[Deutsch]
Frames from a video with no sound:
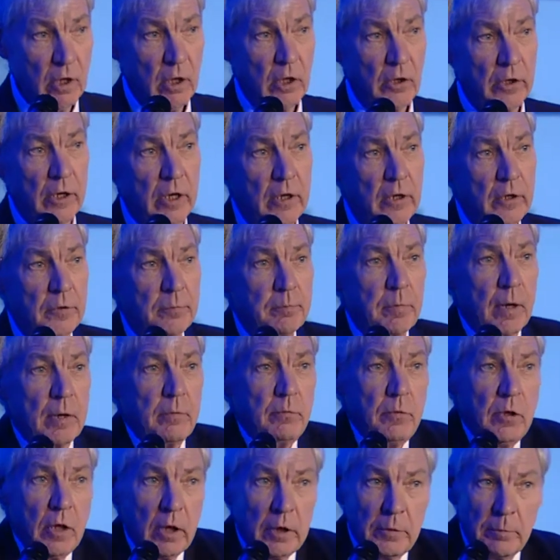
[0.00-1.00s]
ging es bei
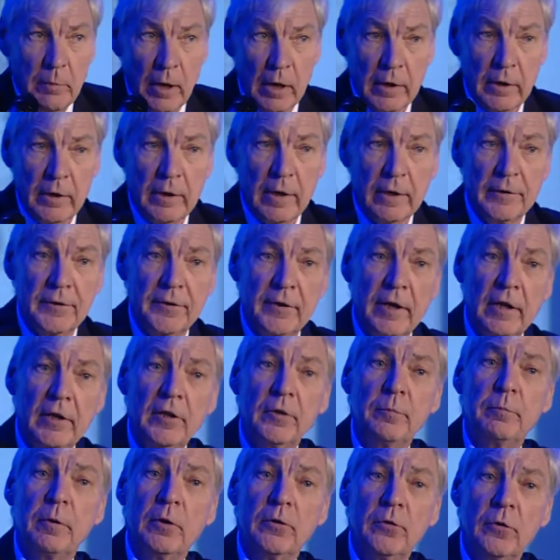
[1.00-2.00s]
mir, ich mache Ihnen das
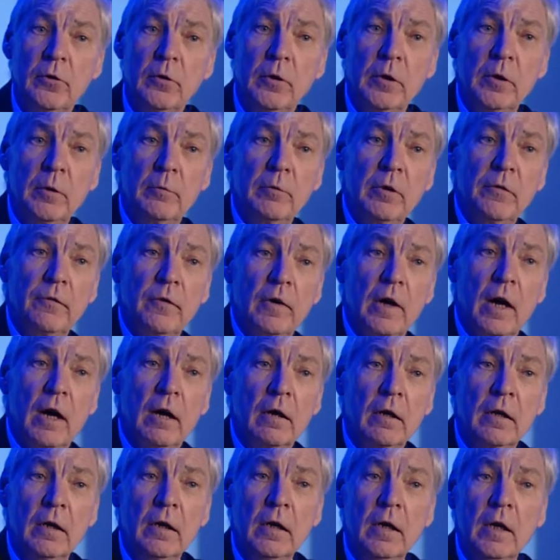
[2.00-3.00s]
ganz persönlich, um die
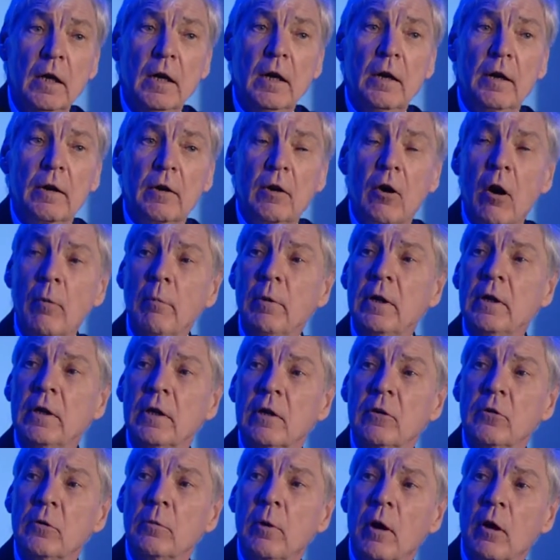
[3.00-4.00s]
Frage, komme ich
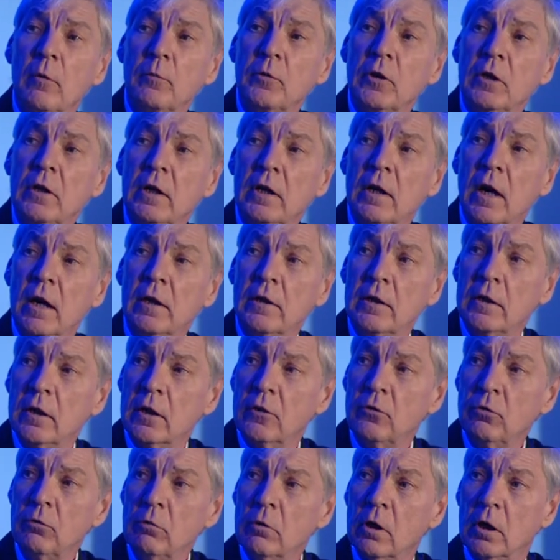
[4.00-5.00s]
denn überhaupt in die
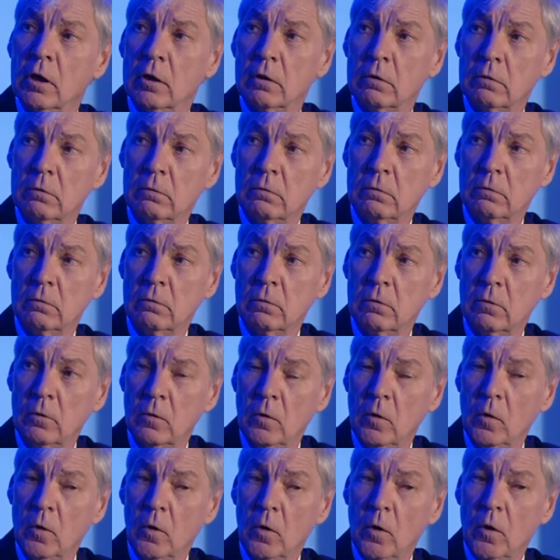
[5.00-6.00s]
Kandidatur?
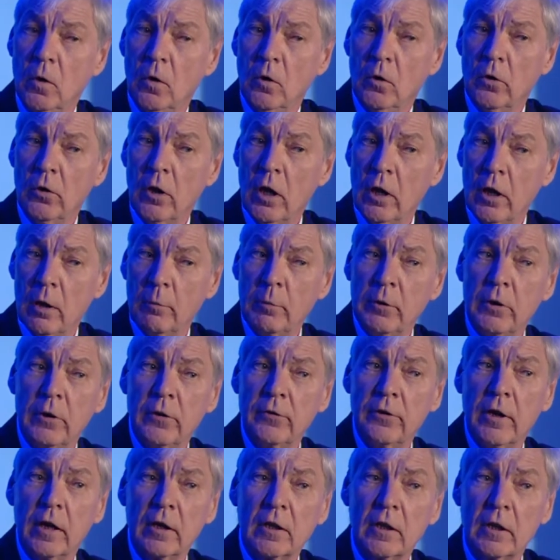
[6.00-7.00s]
Und dann habe ich
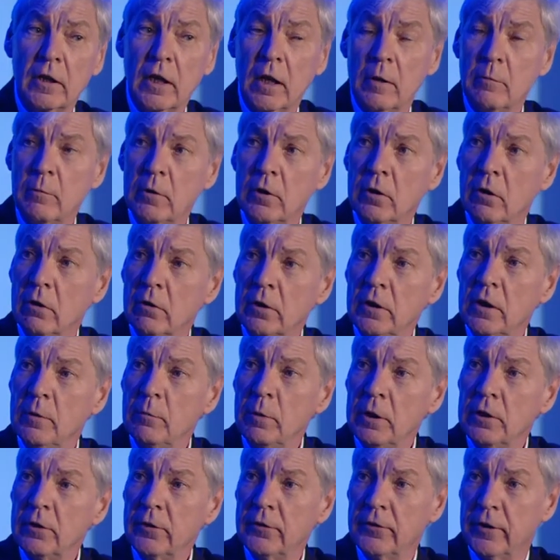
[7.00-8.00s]
gesagt, ich kann mich auch in die
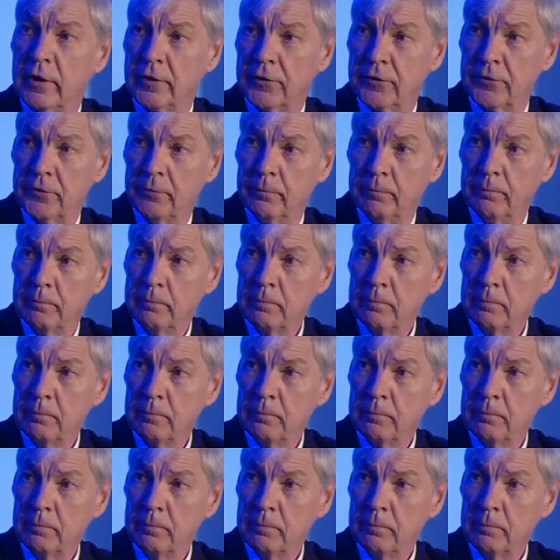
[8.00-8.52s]
Mitte setzen.